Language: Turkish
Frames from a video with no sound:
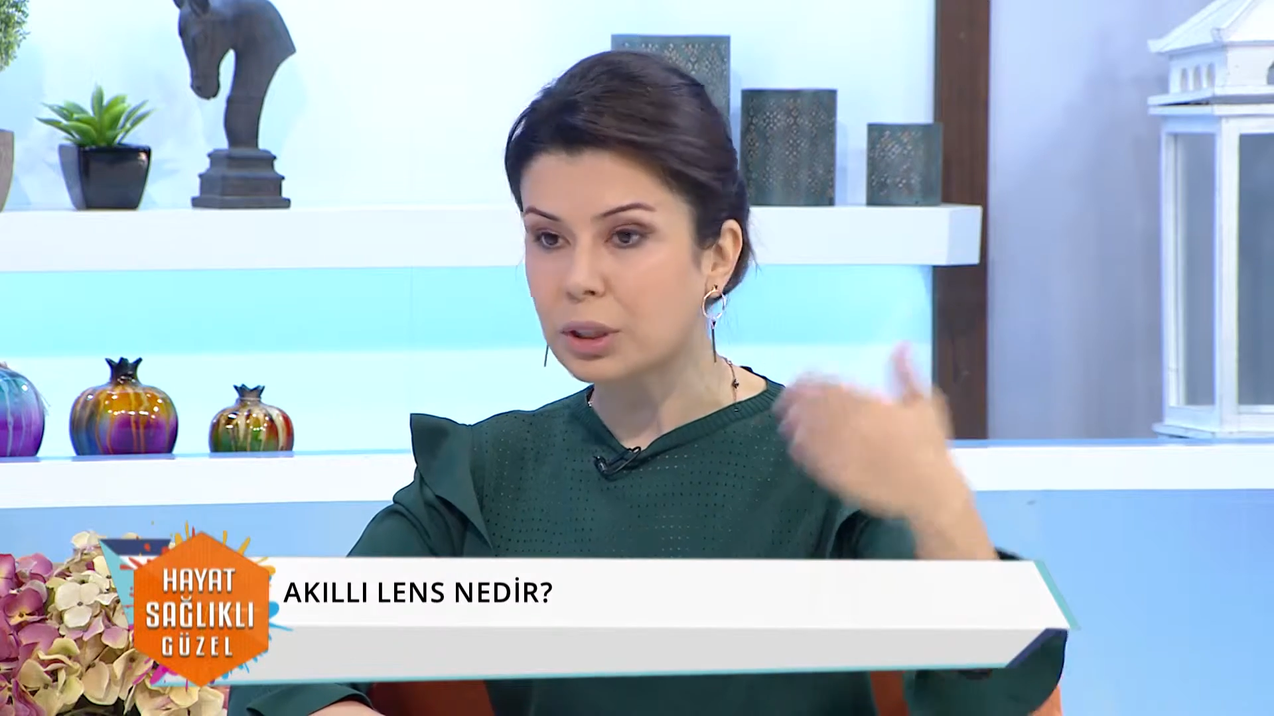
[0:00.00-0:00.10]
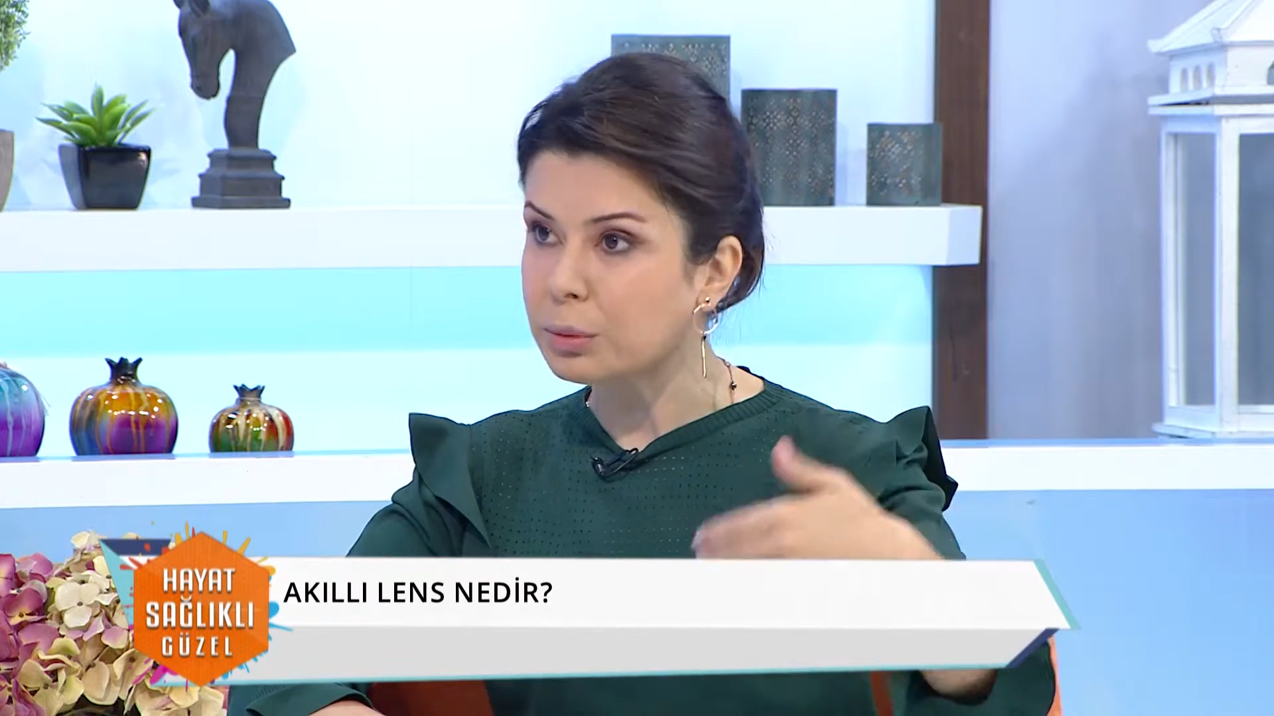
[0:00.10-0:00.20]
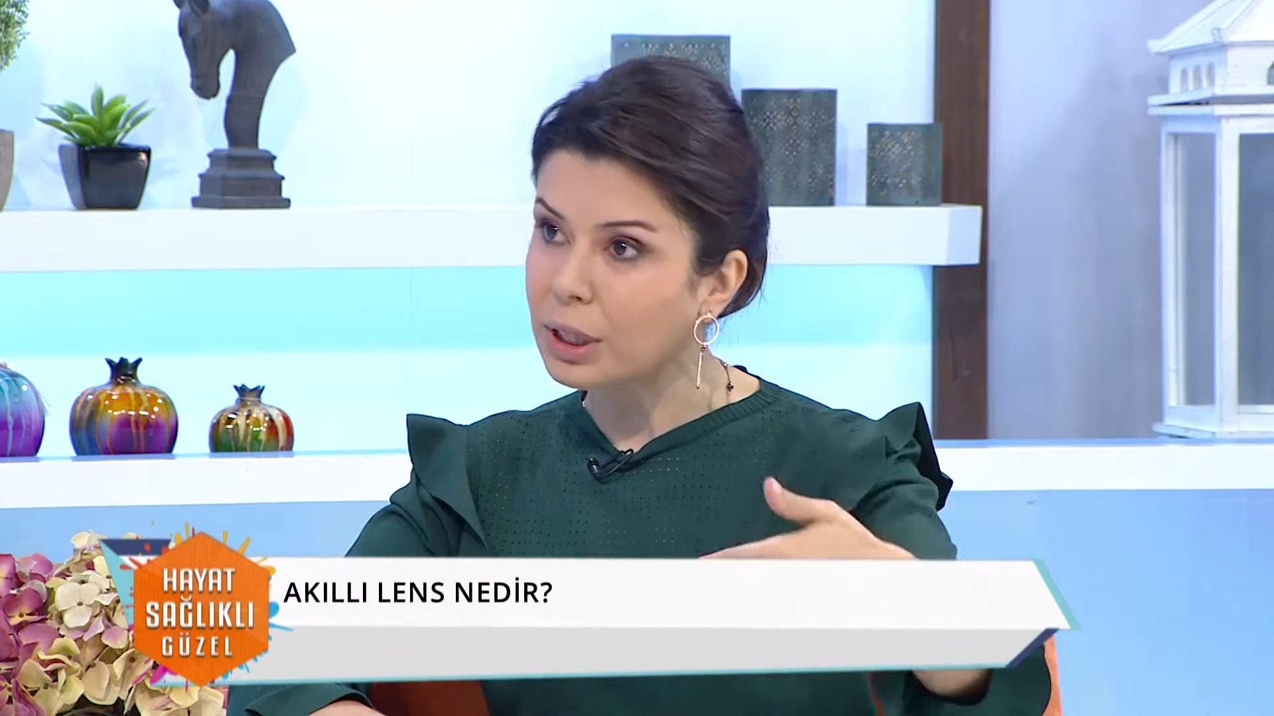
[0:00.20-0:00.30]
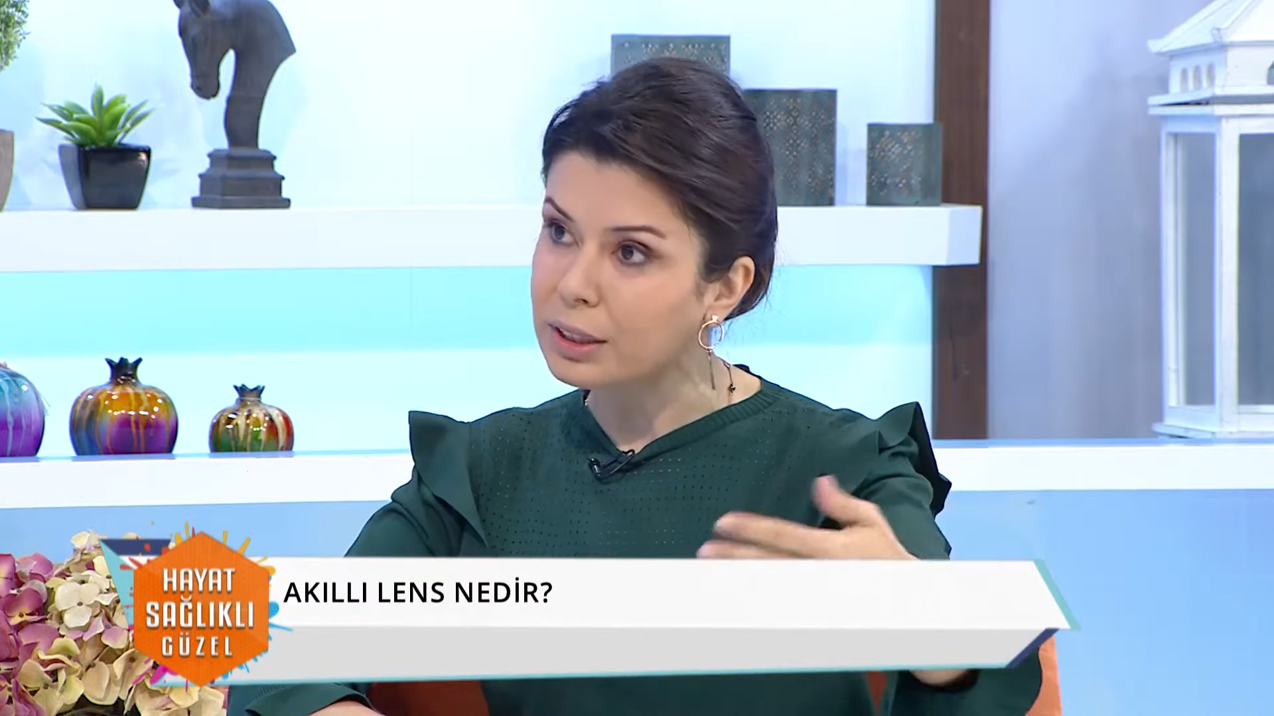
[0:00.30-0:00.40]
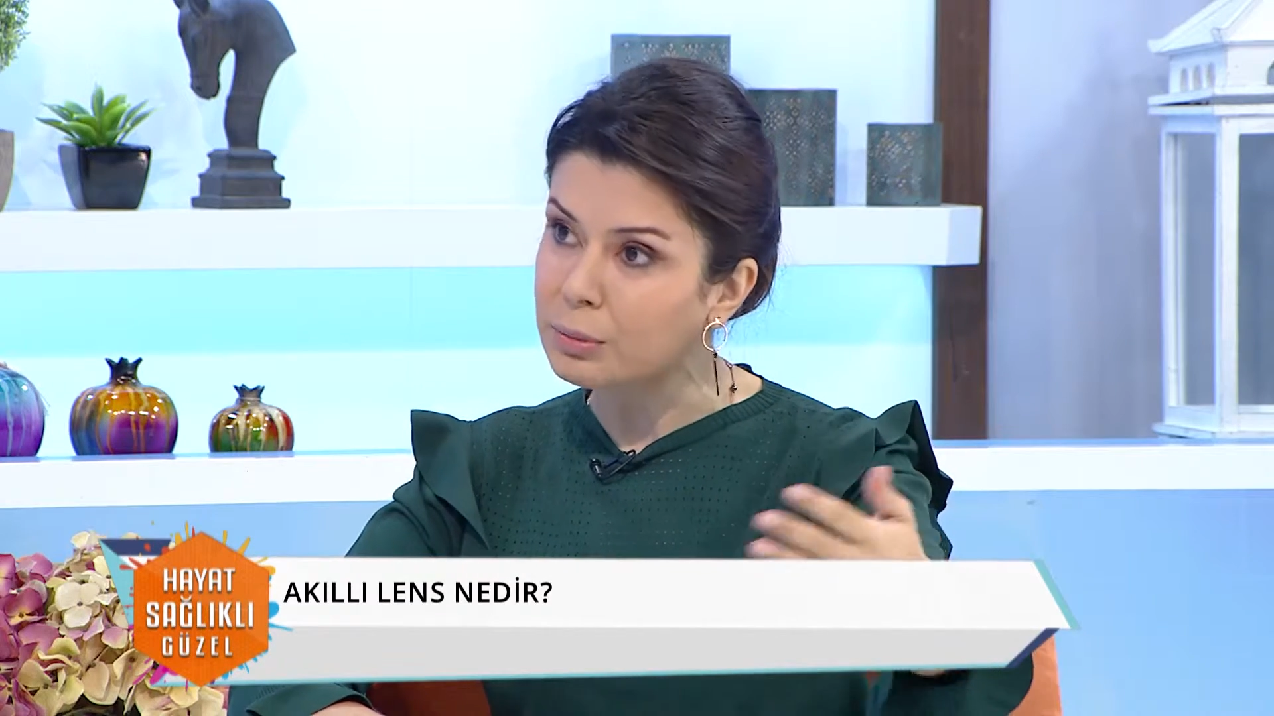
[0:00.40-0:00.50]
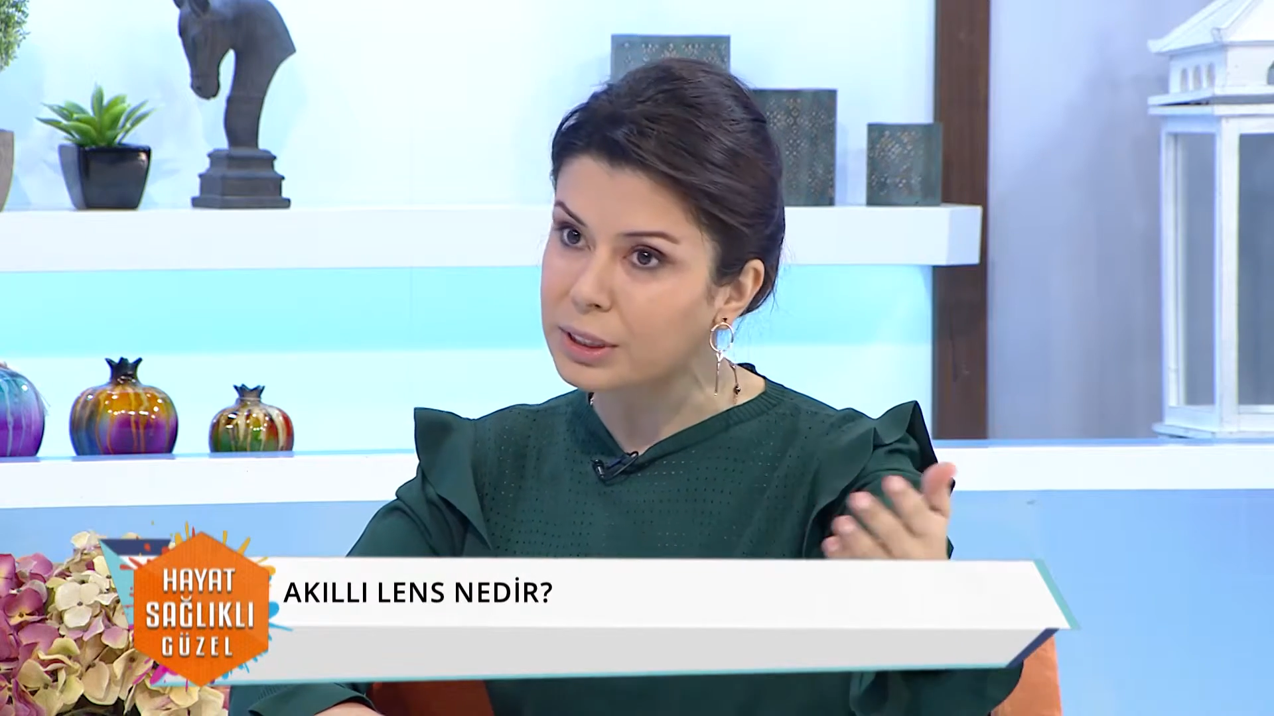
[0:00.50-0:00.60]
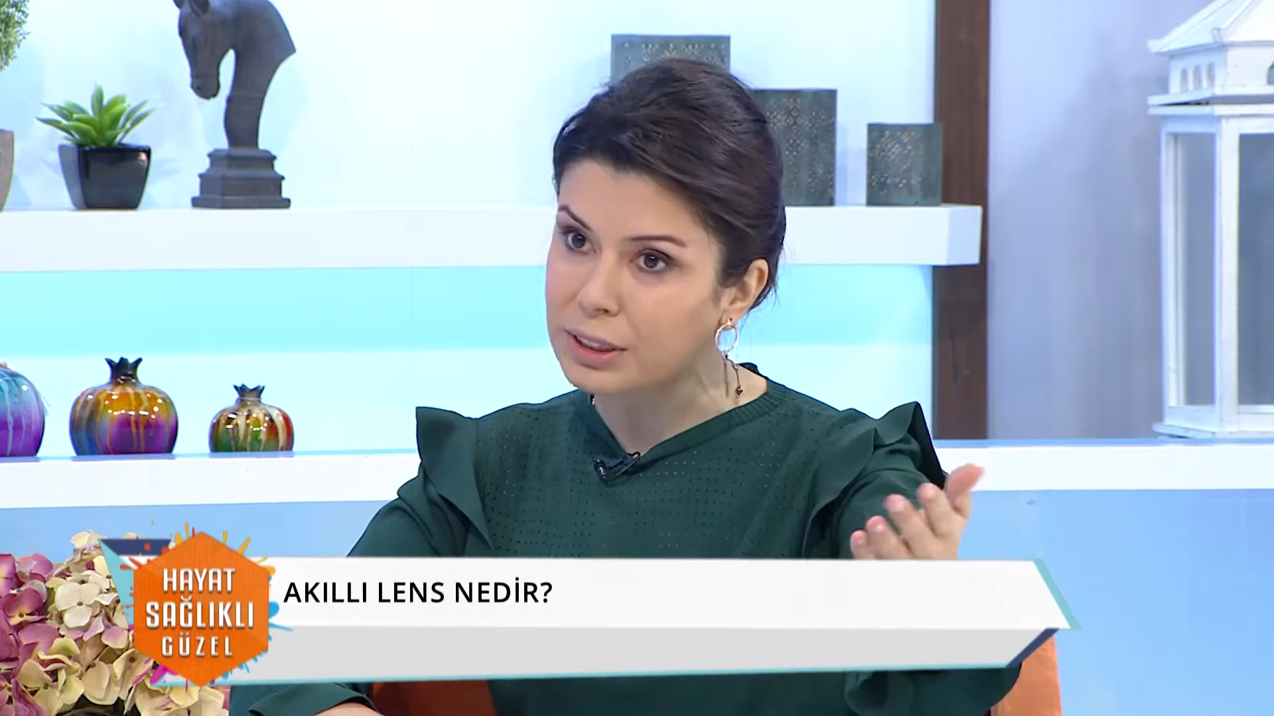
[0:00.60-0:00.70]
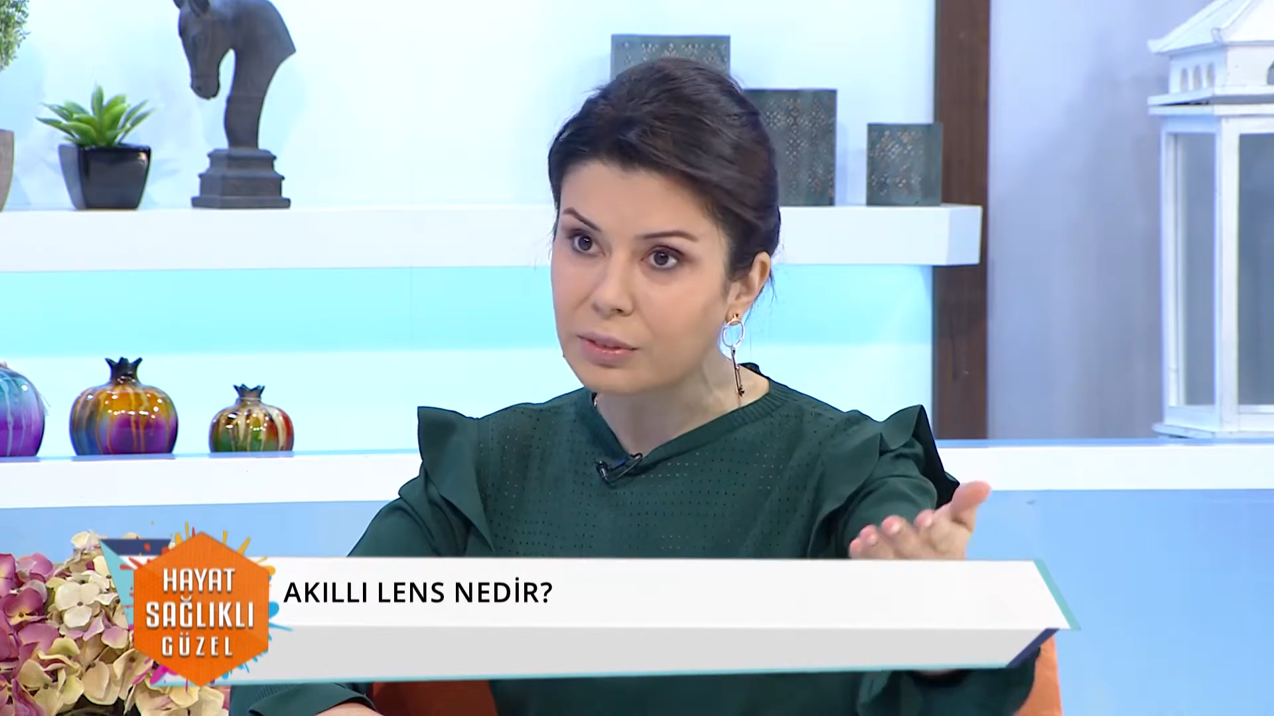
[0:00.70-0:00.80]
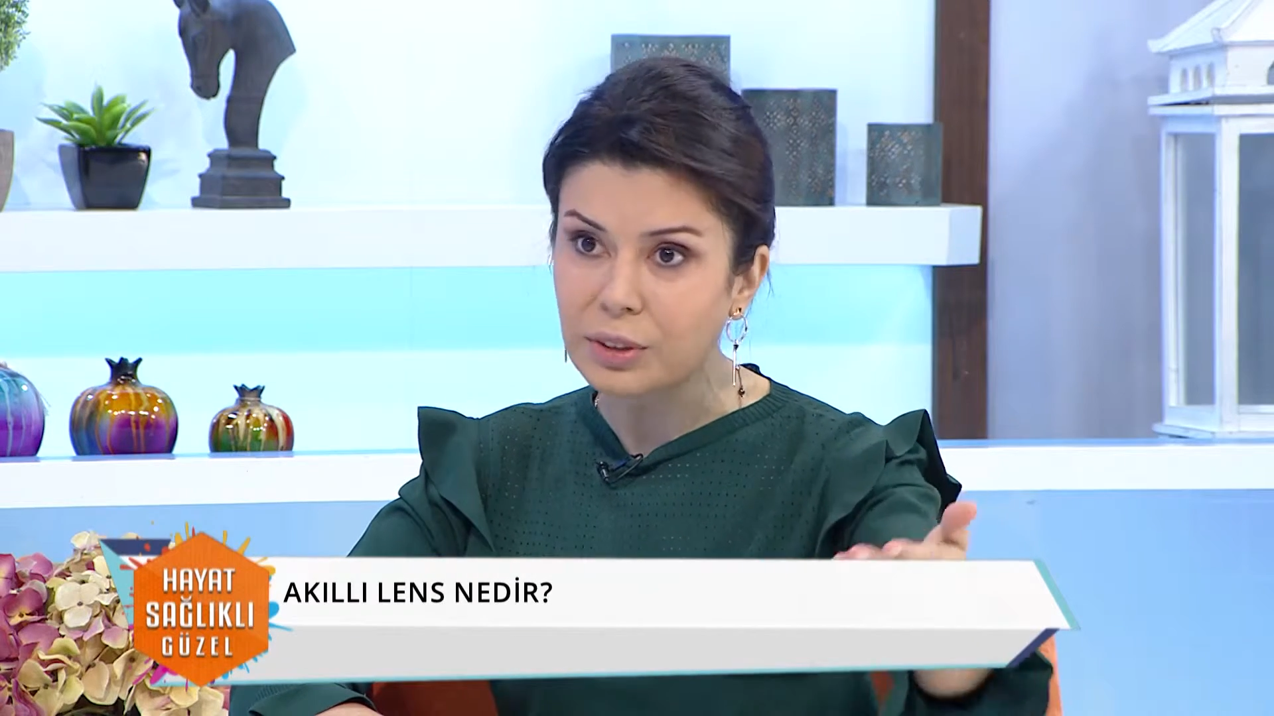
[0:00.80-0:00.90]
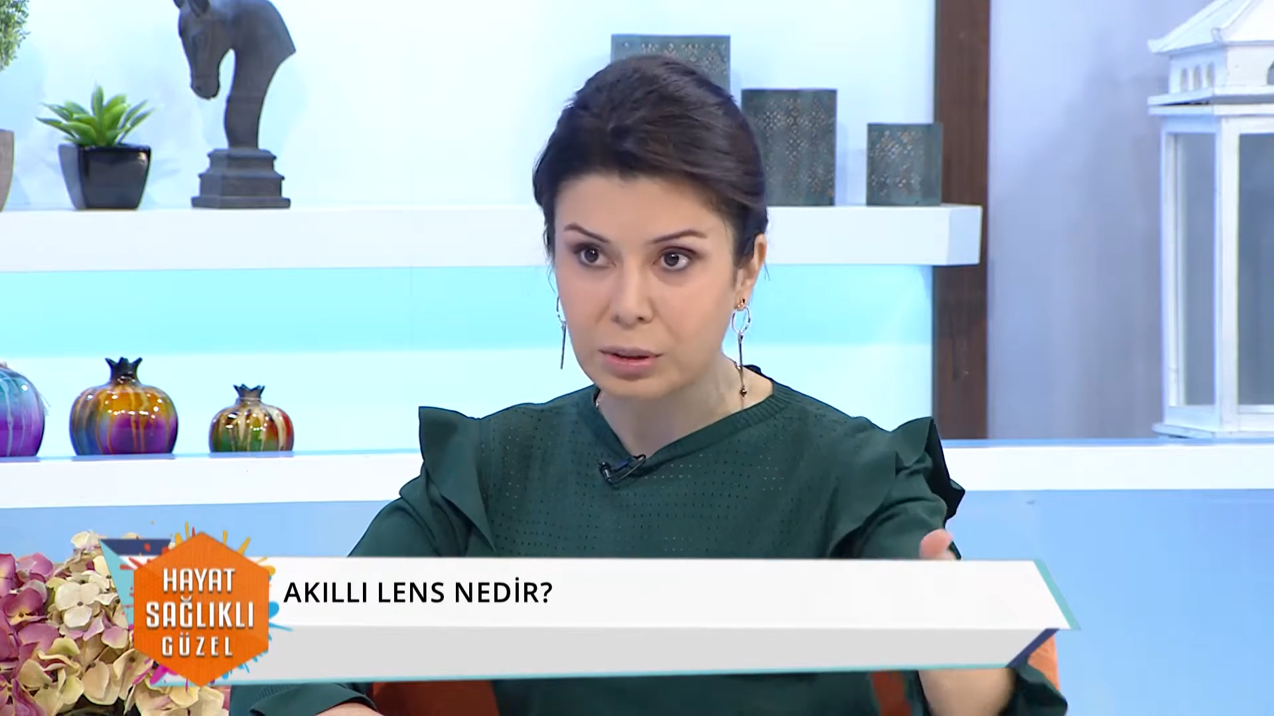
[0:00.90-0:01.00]
ama ara
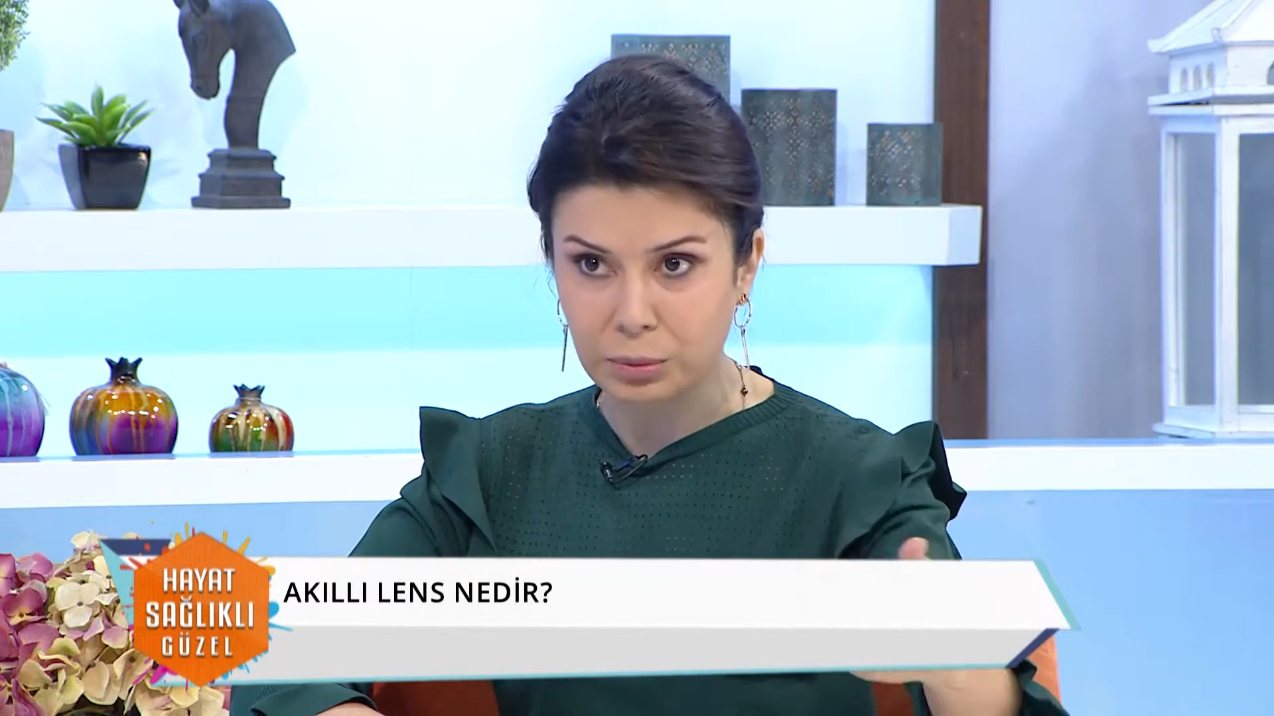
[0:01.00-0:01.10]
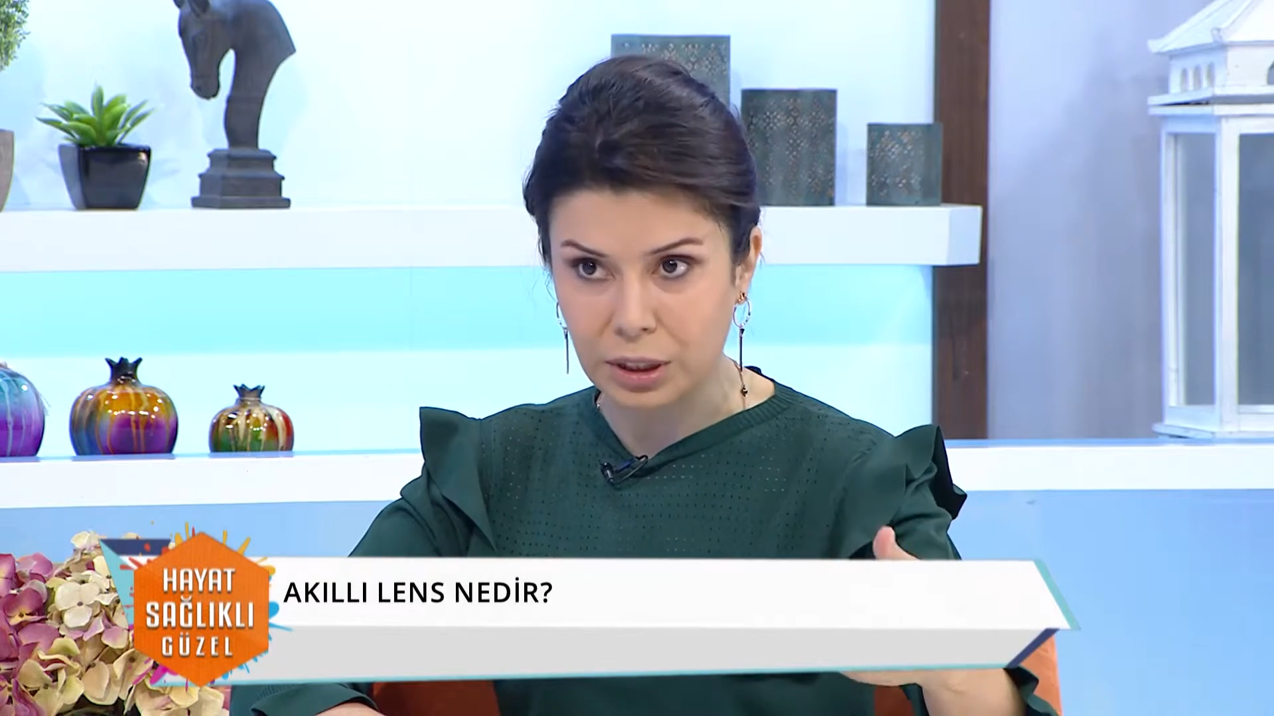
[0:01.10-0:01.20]
mesafede